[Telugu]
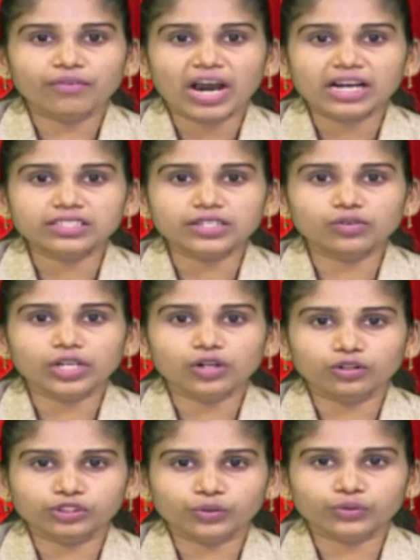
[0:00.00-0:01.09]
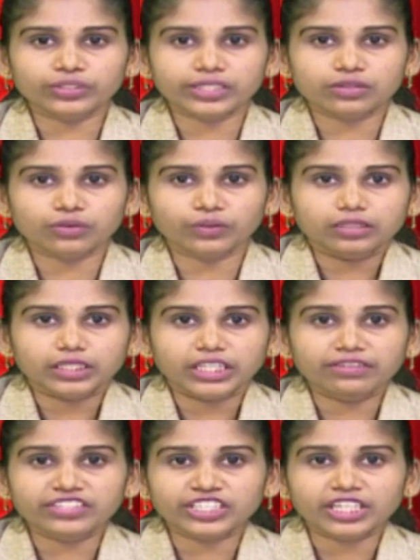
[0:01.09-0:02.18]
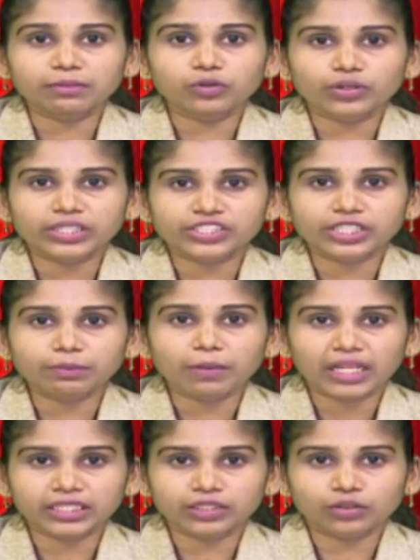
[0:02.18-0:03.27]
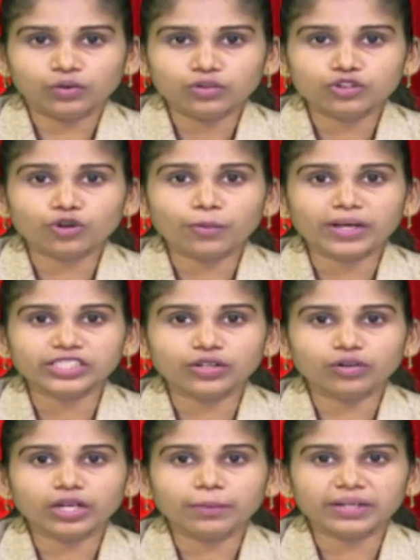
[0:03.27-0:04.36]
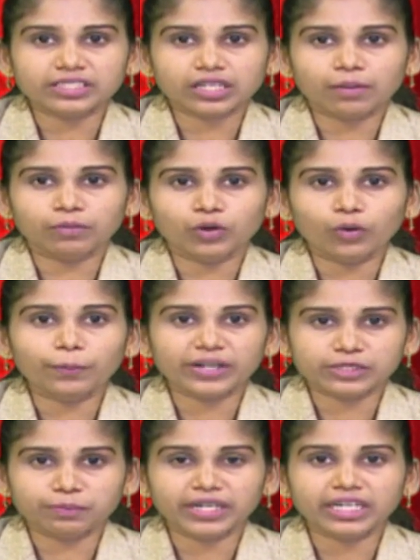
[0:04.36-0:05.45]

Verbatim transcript: వారసిగూడలో చోటు చేసుకుంది ఈ విషయం గురించి బాధితులు సోమాజీగూడ ప్రెస్ క్లబ్లో ప్రెస్ మీట్